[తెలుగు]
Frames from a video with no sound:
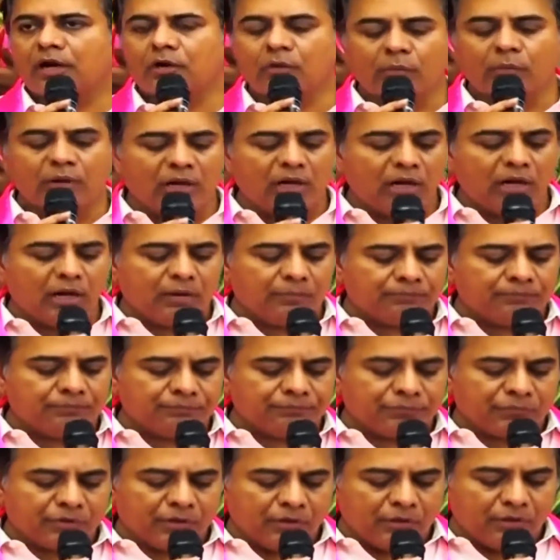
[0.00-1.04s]
రెండు వేల
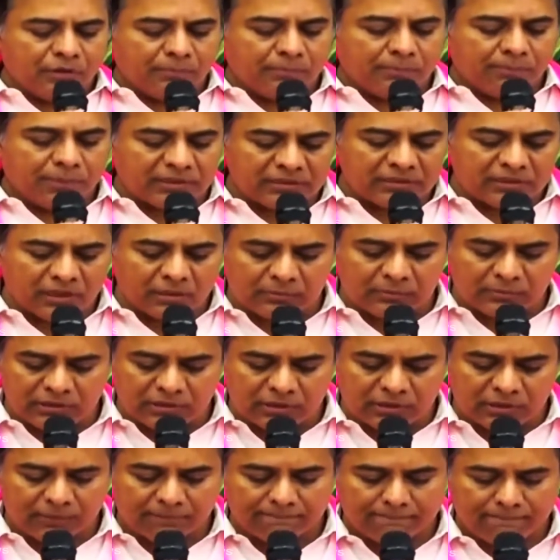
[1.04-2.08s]

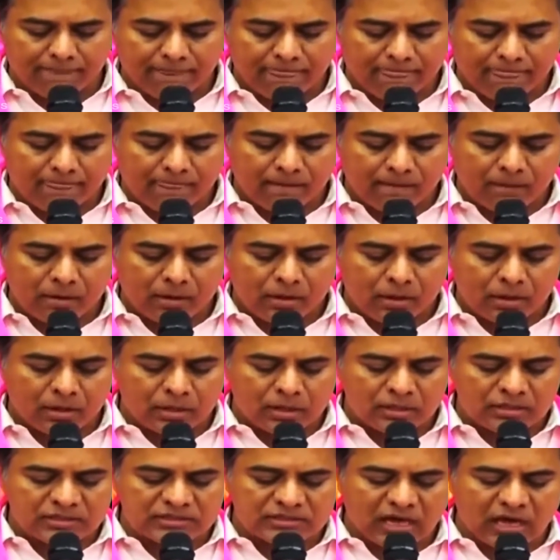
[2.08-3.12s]
పద్దెనిమిది
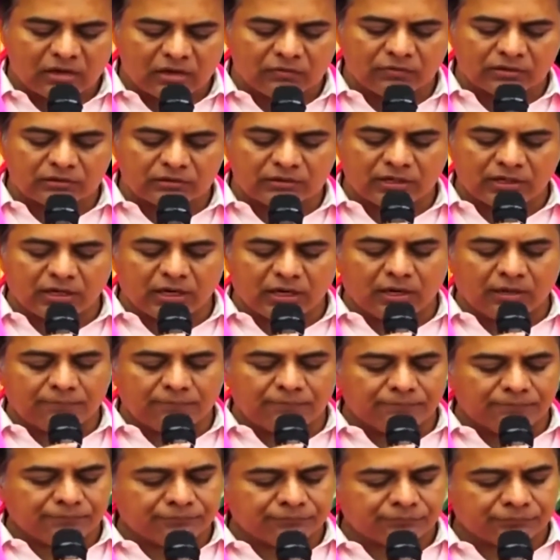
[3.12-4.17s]
సార్వత్రిక
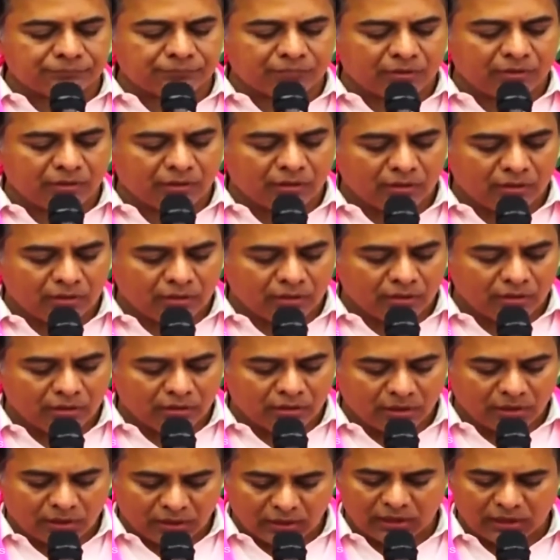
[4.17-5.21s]

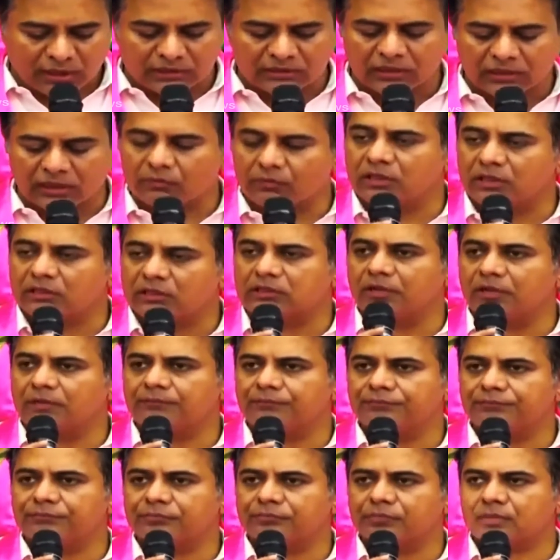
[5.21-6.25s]
ఎన్నికల తర్వాత
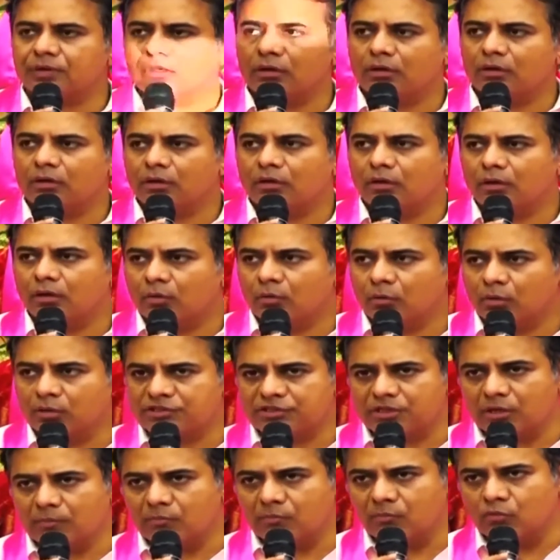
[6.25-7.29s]

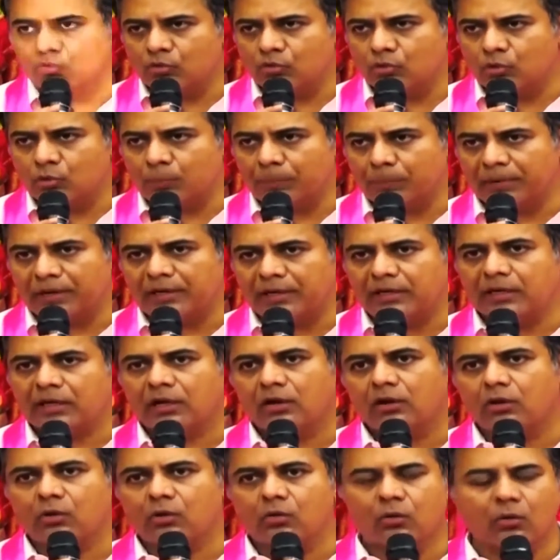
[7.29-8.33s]
వచ్చిన మూడు ఉప
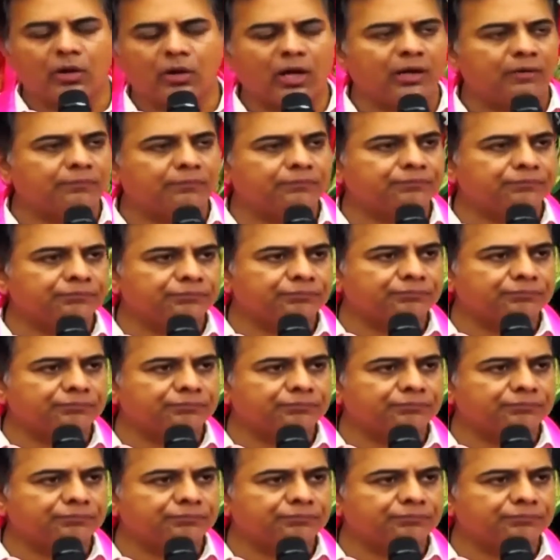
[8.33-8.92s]
ఎన్నికల్లో కూడా